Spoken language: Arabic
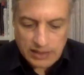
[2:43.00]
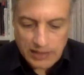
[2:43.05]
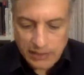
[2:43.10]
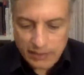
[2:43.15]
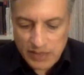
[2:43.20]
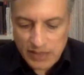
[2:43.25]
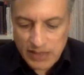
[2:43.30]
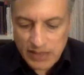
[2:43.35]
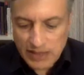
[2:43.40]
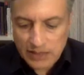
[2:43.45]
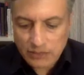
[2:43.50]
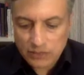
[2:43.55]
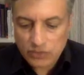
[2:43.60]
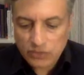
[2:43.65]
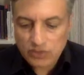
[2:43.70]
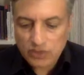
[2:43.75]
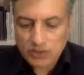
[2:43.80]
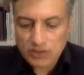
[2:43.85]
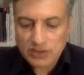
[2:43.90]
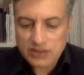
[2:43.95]
العمل اللي
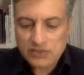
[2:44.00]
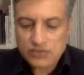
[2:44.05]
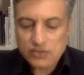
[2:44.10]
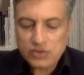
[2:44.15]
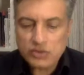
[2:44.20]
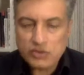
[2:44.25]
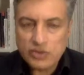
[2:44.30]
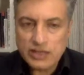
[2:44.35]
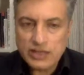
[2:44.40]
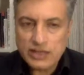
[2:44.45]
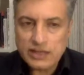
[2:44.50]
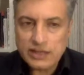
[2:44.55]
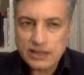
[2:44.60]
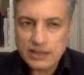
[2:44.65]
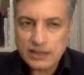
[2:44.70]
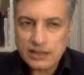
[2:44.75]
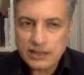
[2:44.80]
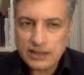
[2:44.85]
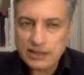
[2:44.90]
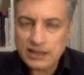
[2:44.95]
كيدور ريسوني ولكن
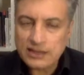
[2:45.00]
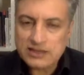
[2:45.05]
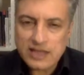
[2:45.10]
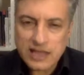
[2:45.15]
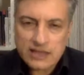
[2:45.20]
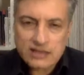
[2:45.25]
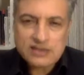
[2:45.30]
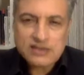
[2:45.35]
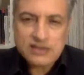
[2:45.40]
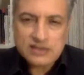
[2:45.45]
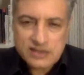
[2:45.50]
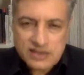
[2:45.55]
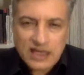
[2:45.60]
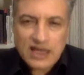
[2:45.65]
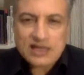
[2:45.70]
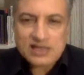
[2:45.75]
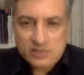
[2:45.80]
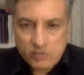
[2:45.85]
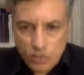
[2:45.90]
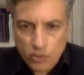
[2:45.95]
كنعتقد
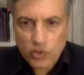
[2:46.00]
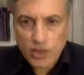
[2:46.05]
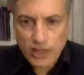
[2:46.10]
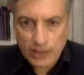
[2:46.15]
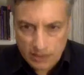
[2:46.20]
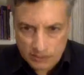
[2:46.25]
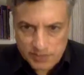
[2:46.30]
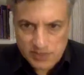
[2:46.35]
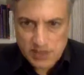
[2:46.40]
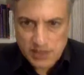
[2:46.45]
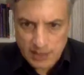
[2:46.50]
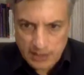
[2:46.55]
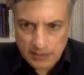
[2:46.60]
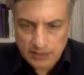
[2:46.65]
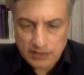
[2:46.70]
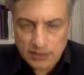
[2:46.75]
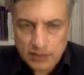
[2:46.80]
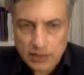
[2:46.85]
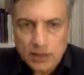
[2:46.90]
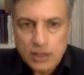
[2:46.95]
تنتقاسموا واحد
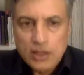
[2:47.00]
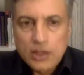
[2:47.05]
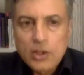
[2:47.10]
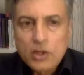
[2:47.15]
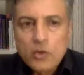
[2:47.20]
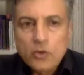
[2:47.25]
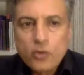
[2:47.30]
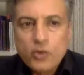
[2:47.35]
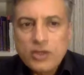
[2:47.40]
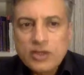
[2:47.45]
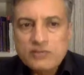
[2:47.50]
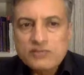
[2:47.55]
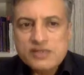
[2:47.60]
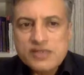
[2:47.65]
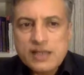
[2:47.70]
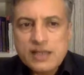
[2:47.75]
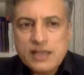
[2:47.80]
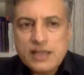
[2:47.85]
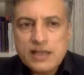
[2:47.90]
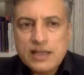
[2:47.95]
المساله وهذه
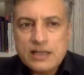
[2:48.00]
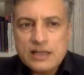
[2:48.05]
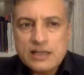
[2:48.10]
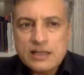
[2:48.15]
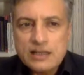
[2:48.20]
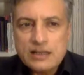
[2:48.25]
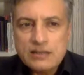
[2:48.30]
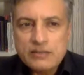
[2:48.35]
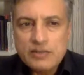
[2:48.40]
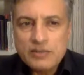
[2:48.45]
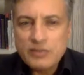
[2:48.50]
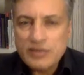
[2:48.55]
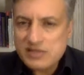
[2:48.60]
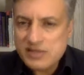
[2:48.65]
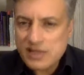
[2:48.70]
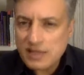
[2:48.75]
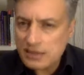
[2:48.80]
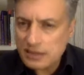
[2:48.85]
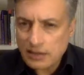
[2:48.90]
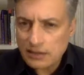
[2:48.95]
المساله هذه
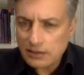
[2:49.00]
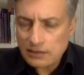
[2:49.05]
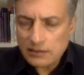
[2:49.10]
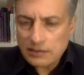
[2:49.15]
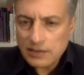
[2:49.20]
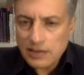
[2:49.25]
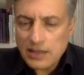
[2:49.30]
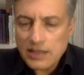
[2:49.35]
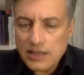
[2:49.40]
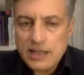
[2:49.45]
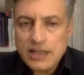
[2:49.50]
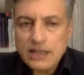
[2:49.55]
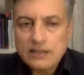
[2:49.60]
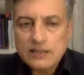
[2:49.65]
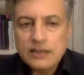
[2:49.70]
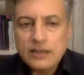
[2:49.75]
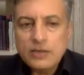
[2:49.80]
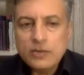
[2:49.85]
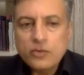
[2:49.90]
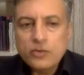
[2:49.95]
ببساطه هي
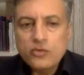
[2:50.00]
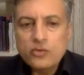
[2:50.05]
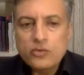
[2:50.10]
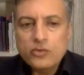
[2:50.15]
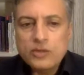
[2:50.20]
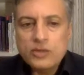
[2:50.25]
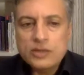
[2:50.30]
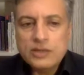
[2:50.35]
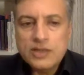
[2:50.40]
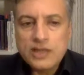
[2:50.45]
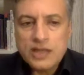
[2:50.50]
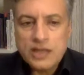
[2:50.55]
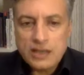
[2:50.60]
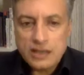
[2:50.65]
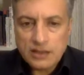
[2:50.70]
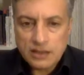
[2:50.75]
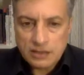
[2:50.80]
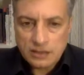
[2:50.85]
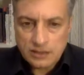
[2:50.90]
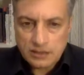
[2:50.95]
انه
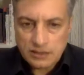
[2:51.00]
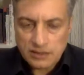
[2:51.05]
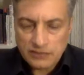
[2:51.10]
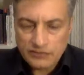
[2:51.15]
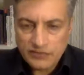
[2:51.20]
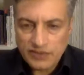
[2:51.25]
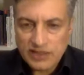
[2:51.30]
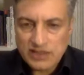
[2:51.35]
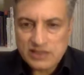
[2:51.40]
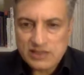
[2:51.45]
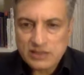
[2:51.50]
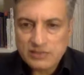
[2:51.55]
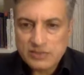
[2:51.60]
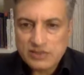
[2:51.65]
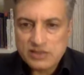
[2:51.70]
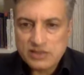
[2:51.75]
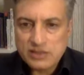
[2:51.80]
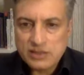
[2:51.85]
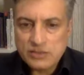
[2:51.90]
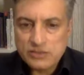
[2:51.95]
لا آه، في
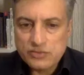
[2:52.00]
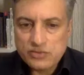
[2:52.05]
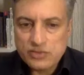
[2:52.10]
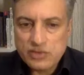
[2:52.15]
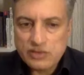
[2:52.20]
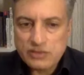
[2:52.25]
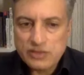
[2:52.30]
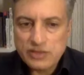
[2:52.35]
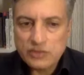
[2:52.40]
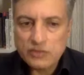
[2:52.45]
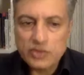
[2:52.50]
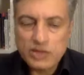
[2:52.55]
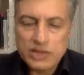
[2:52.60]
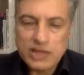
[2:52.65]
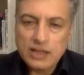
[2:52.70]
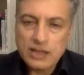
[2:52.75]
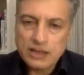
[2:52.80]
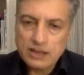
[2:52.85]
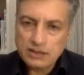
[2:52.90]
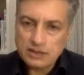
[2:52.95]
الكتابات ديالو سليمان
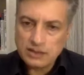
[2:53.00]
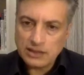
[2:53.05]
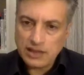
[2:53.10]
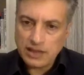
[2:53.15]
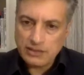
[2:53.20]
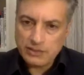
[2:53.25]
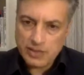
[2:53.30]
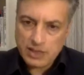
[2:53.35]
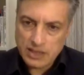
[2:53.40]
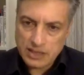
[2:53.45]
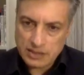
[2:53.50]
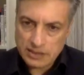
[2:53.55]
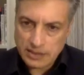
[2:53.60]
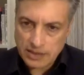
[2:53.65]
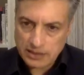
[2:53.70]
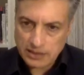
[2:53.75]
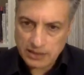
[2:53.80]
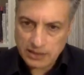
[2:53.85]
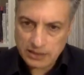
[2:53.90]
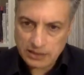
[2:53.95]
ولا العمل اللي
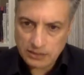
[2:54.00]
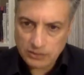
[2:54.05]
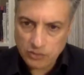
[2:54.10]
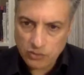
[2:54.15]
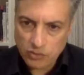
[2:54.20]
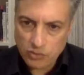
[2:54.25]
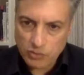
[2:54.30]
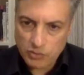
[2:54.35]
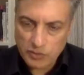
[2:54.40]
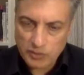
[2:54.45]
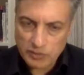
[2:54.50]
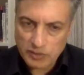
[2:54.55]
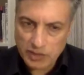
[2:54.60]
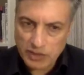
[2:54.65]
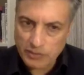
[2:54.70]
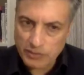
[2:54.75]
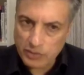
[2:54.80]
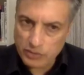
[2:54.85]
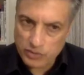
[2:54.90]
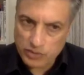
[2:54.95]
كنا حنا كنقوموا به من
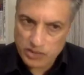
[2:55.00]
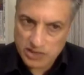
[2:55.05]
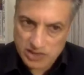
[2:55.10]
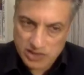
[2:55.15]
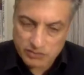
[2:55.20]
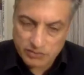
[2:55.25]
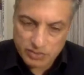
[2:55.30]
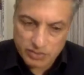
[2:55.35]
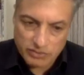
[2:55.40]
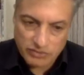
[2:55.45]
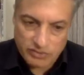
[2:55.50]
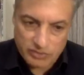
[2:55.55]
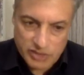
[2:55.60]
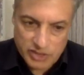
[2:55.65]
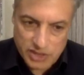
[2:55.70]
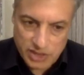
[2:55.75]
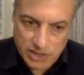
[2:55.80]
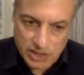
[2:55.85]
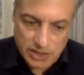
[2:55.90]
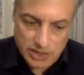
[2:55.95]
قبل واللي تسبب في
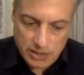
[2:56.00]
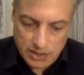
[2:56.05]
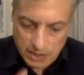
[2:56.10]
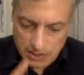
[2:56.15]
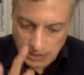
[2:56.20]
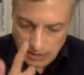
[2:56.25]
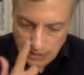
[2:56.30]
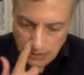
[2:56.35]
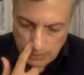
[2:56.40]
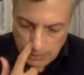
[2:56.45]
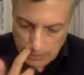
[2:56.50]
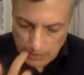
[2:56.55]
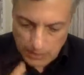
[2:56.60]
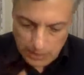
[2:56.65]
المشاكل اللي